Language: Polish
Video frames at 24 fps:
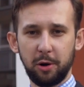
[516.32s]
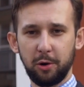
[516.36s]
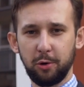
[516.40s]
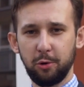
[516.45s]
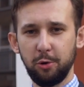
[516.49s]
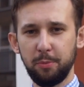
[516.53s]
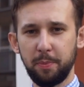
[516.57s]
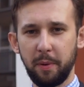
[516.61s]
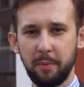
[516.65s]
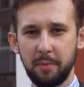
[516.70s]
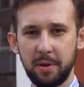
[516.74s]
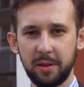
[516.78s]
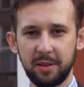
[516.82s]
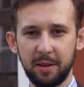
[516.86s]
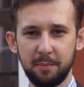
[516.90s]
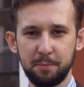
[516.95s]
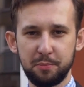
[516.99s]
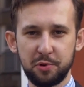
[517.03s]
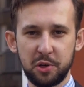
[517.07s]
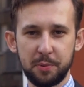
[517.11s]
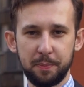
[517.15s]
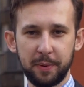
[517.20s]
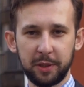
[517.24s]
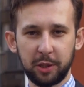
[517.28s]
roku,
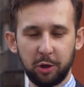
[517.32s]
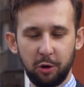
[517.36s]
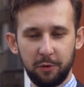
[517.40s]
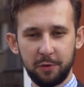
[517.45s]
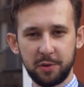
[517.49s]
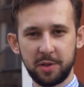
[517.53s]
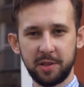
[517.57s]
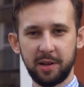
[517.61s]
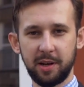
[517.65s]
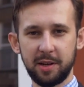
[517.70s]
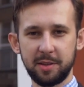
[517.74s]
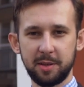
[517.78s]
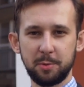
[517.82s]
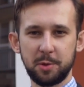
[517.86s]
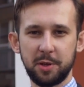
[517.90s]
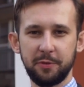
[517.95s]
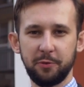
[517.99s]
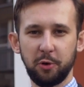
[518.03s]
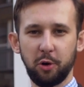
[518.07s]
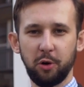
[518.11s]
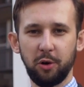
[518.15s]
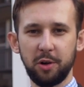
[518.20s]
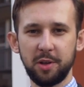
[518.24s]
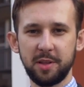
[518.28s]
pamiętam, przypadkowo znalazłem
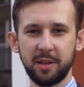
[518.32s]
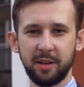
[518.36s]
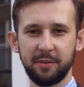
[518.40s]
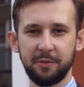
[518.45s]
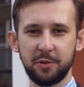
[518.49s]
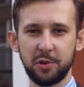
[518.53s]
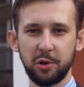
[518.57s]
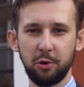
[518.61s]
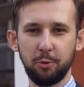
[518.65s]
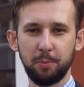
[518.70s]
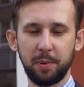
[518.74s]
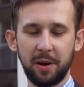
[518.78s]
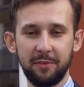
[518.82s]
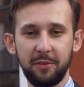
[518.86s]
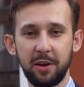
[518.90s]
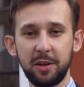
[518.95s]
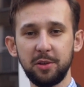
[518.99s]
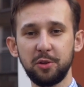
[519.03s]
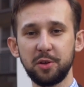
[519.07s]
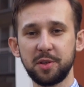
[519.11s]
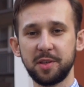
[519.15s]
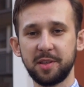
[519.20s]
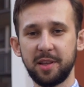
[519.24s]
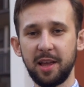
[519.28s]
się w okolicach Wydziału
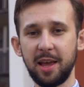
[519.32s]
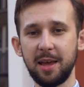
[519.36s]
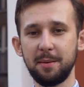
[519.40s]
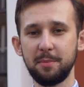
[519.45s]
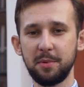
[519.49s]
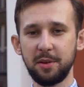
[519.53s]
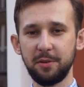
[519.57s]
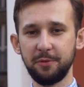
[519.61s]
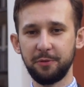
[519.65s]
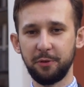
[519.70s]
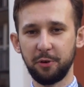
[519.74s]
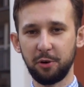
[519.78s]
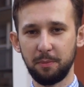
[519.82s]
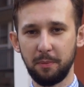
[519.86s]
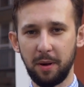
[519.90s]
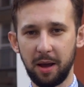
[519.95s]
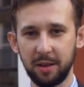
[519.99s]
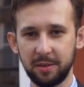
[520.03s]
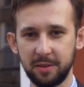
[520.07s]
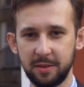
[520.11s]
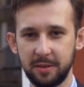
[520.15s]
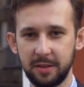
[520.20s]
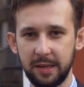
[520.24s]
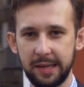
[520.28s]
Prawa i dostałem
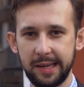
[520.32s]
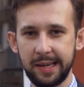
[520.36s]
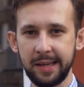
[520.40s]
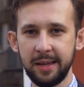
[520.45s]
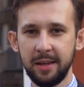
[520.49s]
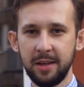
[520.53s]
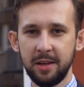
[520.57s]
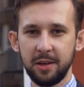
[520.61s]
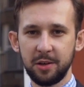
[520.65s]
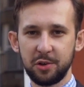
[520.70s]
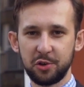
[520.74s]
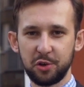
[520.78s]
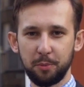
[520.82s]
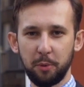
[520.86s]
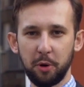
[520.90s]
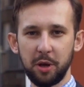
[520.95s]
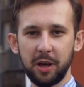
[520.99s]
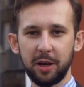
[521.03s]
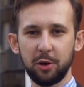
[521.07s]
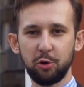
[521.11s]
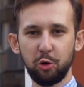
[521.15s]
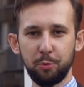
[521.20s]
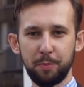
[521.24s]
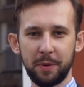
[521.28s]
informację, że
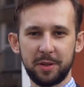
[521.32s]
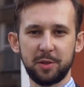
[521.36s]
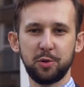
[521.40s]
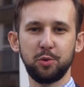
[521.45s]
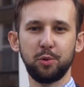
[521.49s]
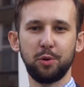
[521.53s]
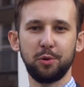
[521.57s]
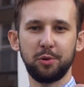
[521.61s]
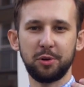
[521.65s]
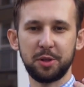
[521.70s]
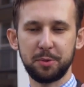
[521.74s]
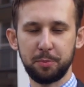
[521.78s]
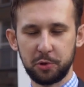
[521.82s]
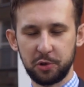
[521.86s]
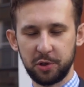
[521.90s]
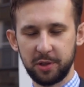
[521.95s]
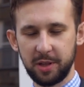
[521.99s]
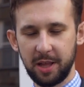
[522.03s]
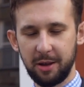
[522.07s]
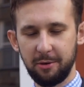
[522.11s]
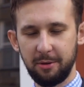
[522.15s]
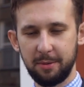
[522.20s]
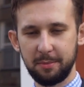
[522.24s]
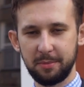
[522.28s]
moja grupa, z którą
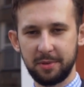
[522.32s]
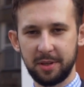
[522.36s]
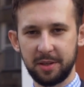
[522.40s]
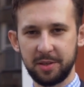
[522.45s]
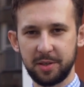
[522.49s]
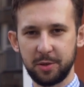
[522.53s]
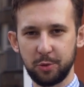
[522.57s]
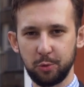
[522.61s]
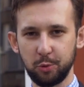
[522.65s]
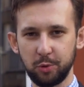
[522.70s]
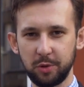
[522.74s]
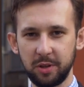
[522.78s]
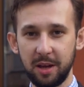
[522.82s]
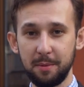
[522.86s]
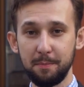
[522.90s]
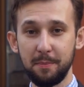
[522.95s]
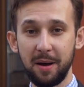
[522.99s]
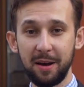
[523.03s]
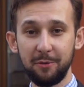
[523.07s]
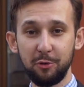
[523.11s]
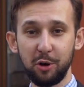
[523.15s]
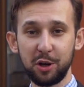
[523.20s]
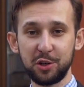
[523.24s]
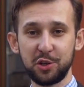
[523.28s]
rozpoczynałem te studia,
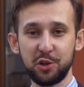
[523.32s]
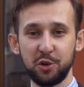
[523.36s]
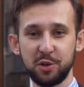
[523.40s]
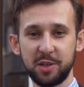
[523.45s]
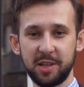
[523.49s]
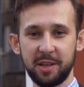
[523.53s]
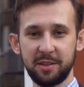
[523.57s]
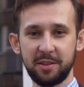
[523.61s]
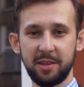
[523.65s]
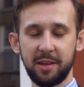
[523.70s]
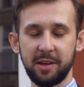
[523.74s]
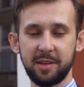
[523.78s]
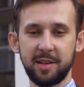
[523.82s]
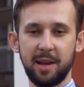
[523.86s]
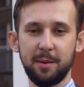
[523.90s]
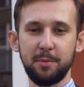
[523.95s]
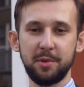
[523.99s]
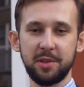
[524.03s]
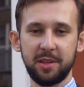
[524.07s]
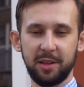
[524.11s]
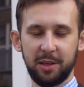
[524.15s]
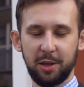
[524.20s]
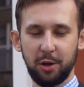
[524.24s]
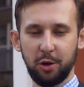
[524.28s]
ma właśnie ostatni
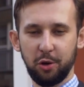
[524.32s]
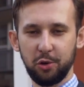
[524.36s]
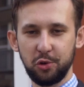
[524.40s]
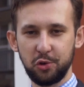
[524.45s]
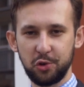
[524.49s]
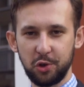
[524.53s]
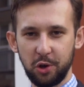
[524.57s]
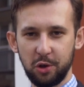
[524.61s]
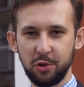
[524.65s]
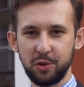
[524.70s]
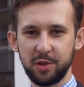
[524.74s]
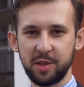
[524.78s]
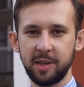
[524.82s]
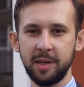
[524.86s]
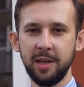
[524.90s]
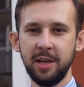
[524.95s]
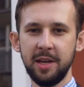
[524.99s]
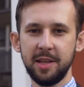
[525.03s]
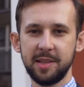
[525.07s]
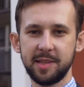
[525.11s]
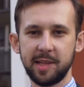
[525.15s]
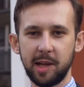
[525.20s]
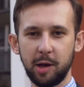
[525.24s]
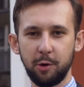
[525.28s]
egzamin, taki kończący pracy,
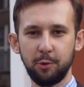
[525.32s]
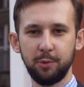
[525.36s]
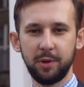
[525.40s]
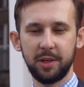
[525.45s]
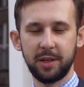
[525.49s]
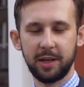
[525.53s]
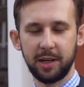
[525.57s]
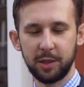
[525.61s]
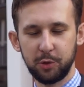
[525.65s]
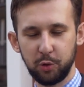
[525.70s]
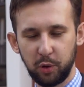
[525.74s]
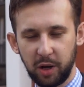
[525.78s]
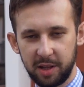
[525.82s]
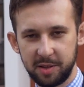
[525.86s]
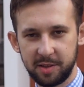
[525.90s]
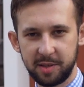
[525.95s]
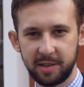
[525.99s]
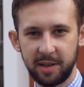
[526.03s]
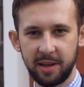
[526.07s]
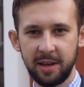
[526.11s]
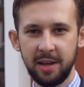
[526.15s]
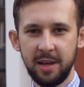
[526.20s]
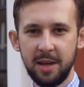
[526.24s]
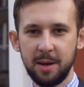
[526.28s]
całą ich
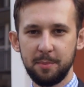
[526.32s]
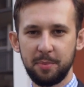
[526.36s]
edukację